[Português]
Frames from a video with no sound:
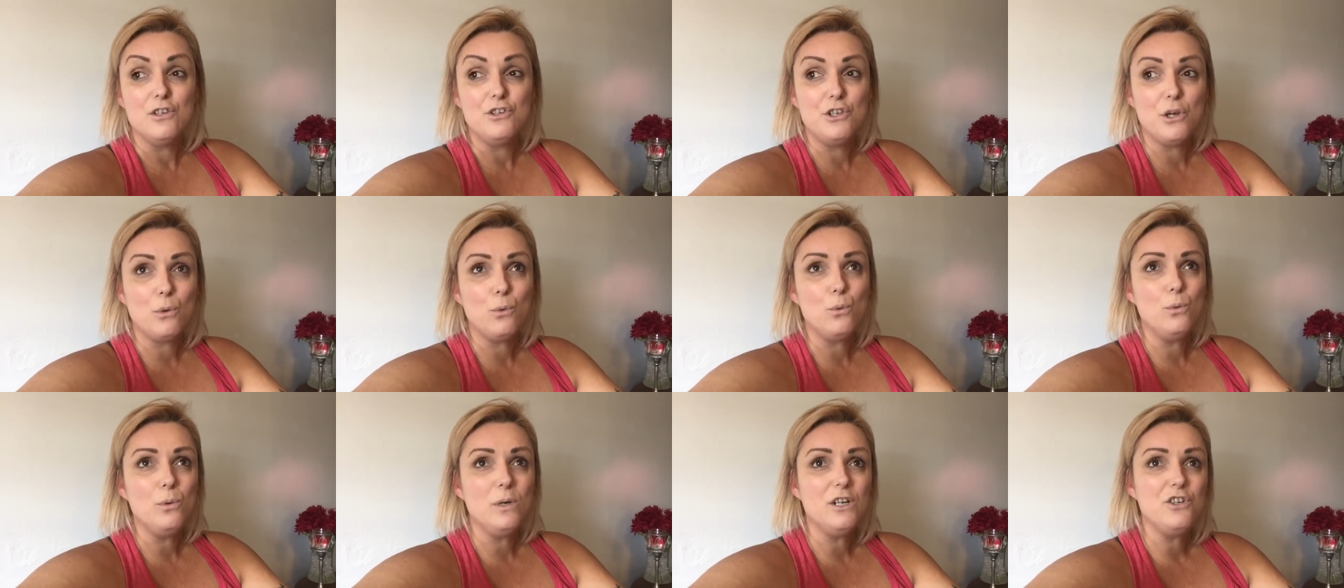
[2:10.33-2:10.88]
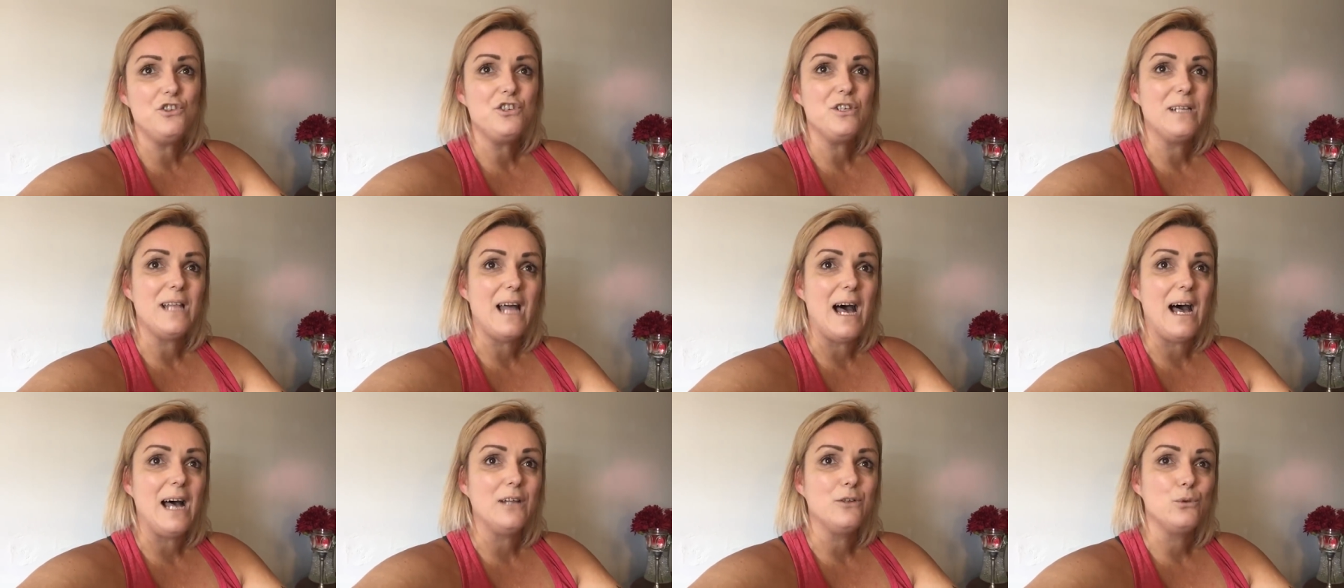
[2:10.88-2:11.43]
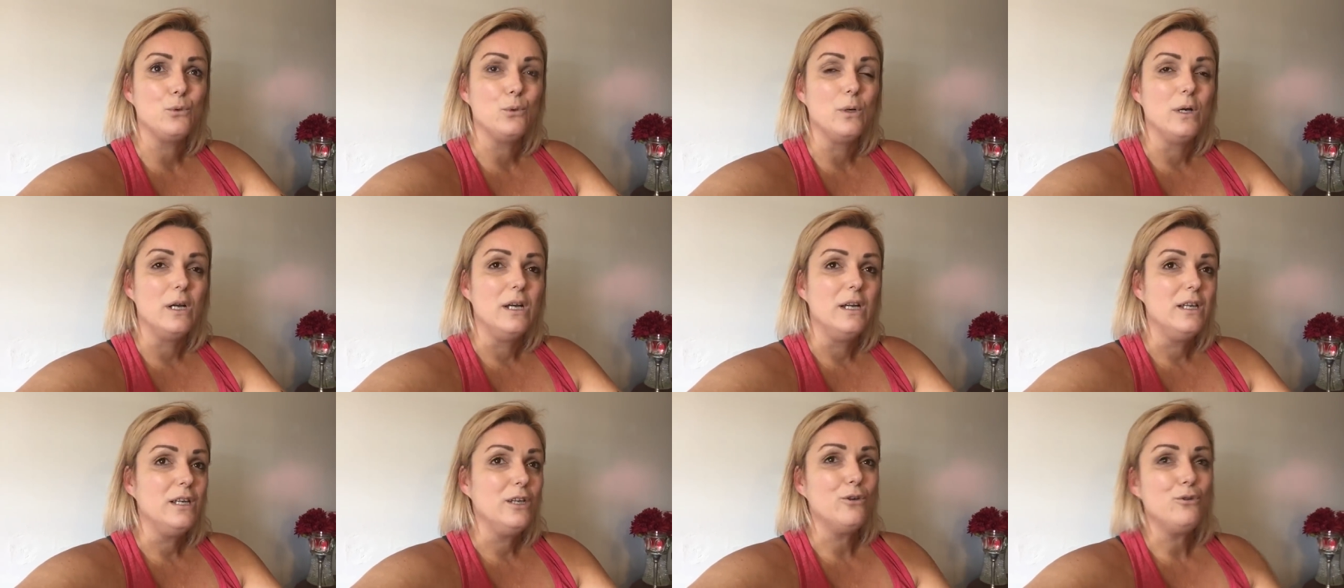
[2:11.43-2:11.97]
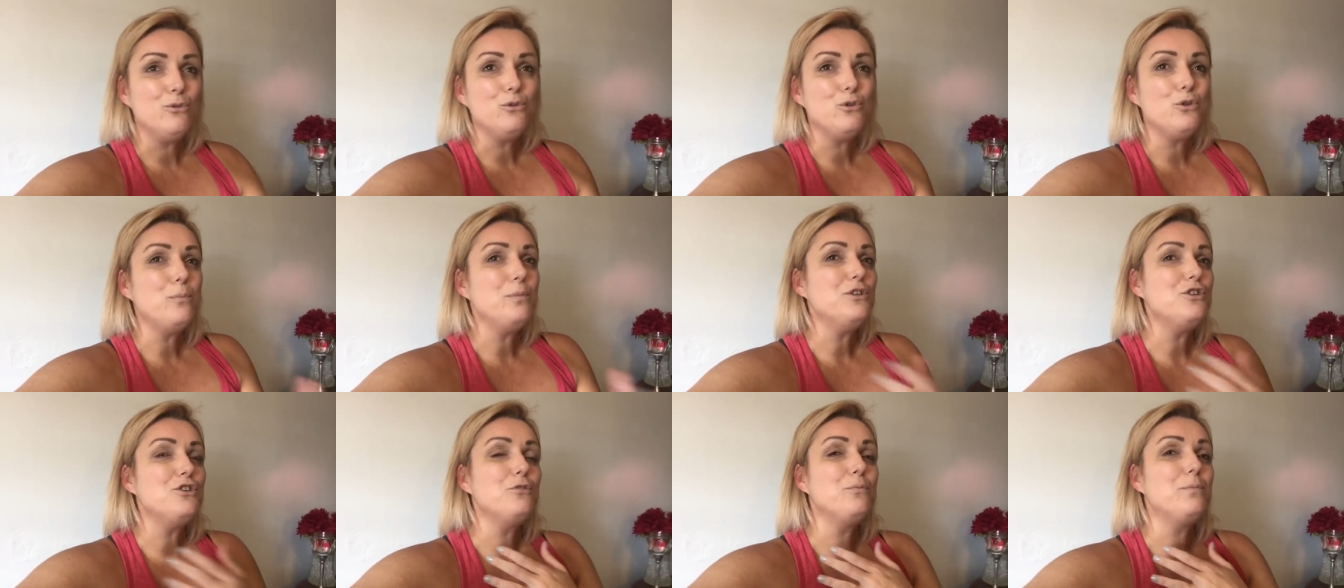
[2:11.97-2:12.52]
de algum candidato que eu não
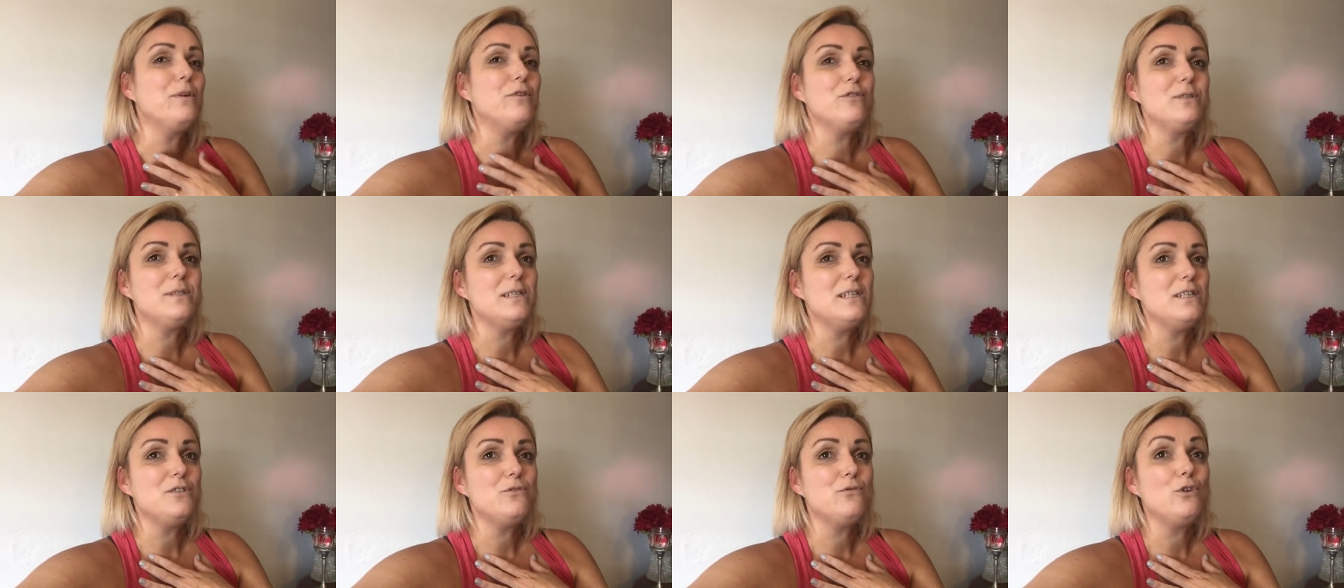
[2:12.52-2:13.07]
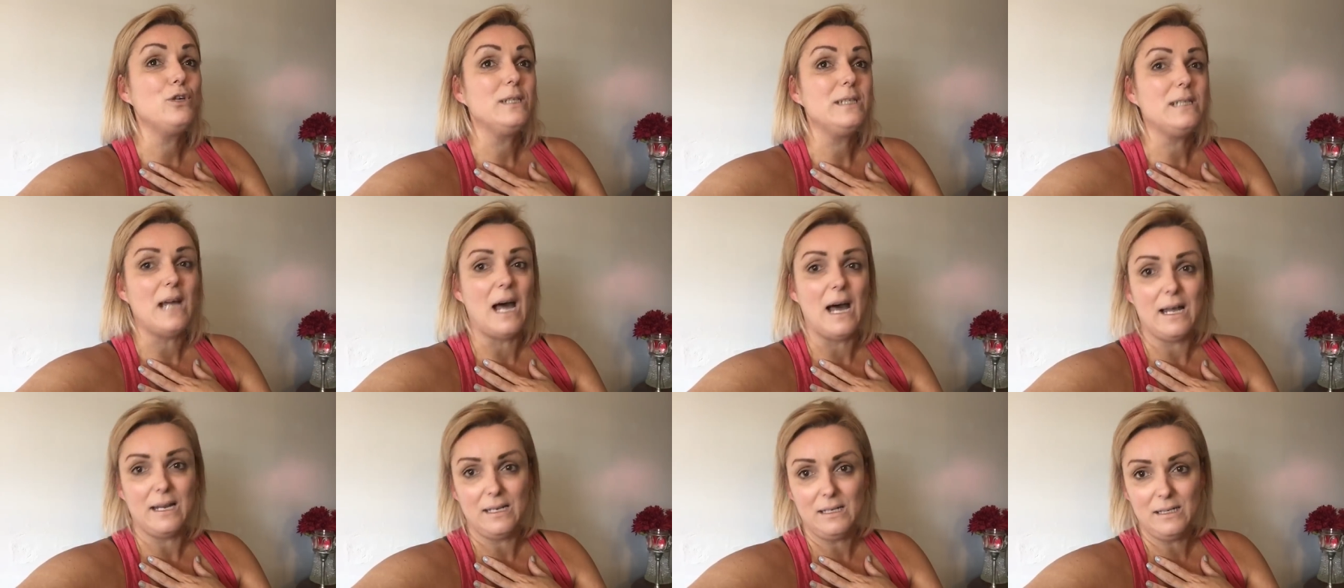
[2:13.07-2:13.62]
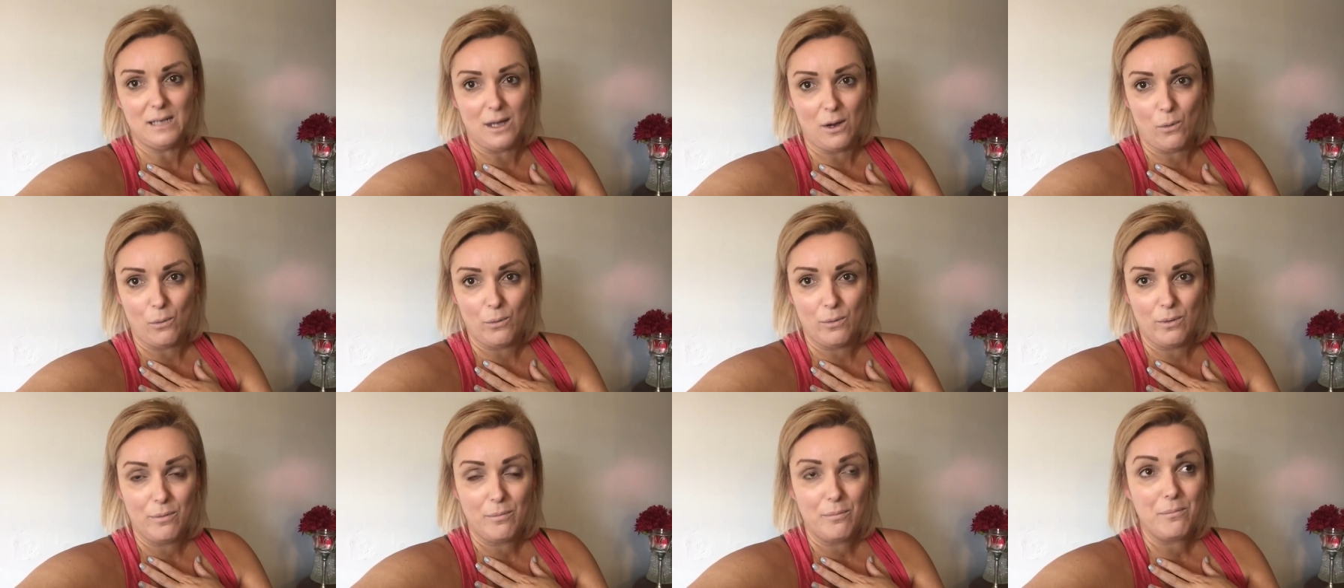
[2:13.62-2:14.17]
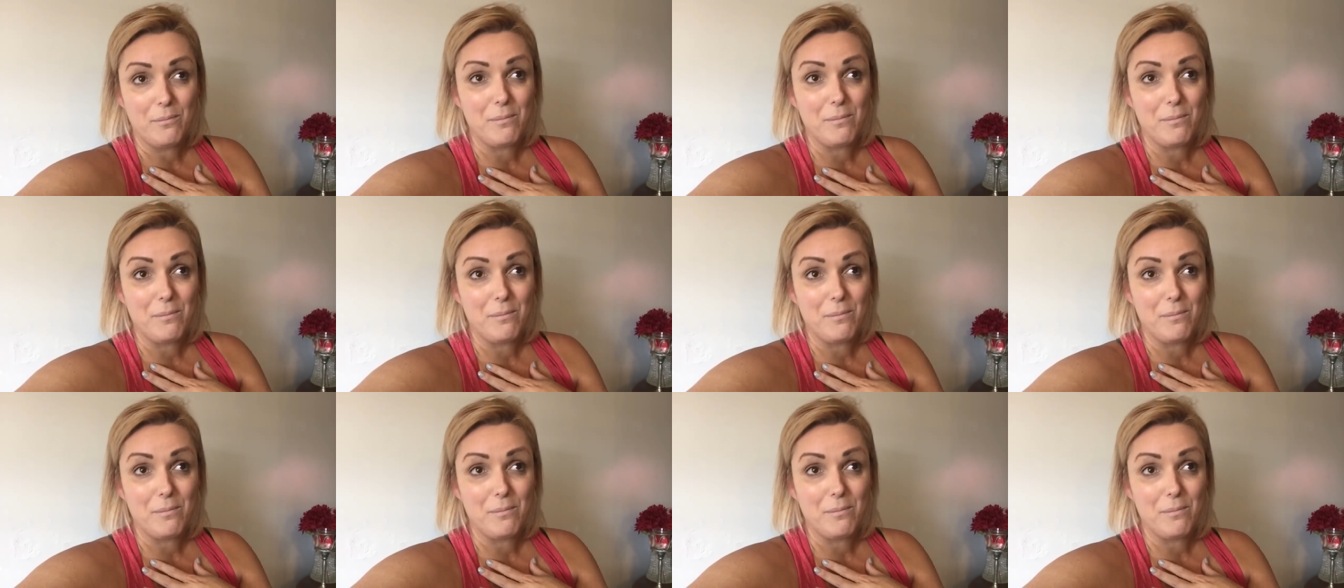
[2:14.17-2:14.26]
tô pedindo para vocês votarem, não,